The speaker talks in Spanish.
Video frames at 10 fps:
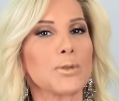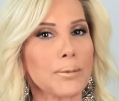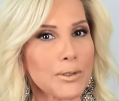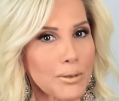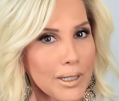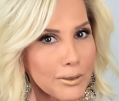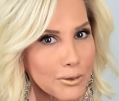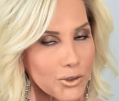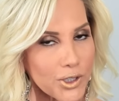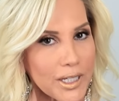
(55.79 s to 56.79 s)
un evento en la
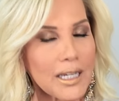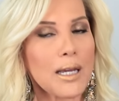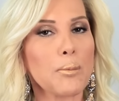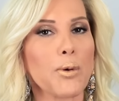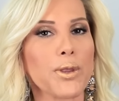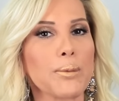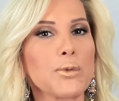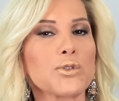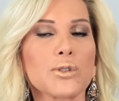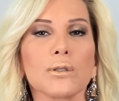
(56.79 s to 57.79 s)
noche,
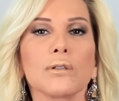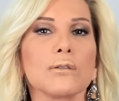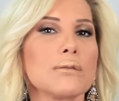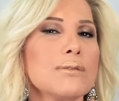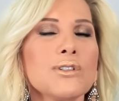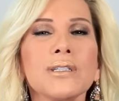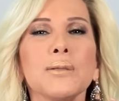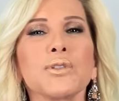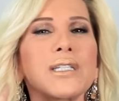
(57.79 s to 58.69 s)
podemos no tenemos